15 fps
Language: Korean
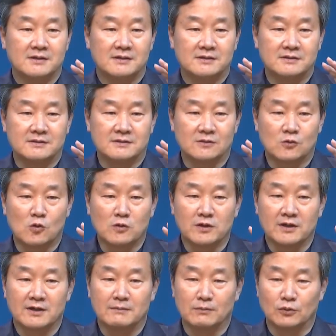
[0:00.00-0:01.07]
그
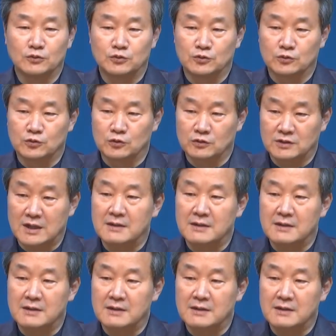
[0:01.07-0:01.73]
공기가 못 들어오도록 딱